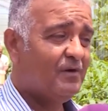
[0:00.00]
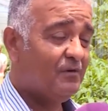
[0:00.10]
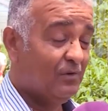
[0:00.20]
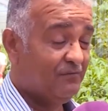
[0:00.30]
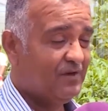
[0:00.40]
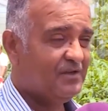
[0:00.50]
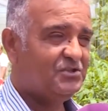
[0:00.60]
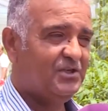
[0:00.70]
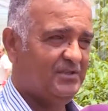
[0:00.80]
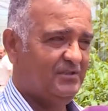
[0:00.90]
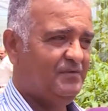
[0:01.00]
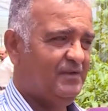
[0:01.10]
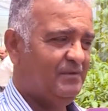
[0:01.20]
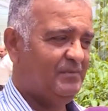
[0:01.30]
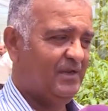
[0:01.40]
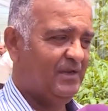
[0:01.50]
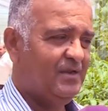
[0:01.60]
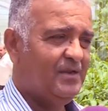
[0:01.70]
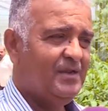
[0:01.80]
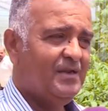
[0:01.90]
والفقر الشديد في المياه
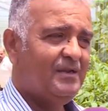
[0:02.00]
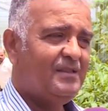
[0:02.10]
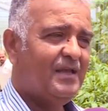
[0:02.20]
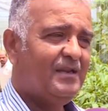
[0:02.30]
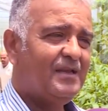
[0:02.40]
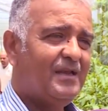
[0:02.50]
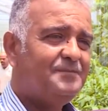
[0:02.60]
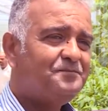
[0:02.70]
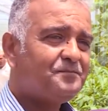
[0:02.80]
لذلك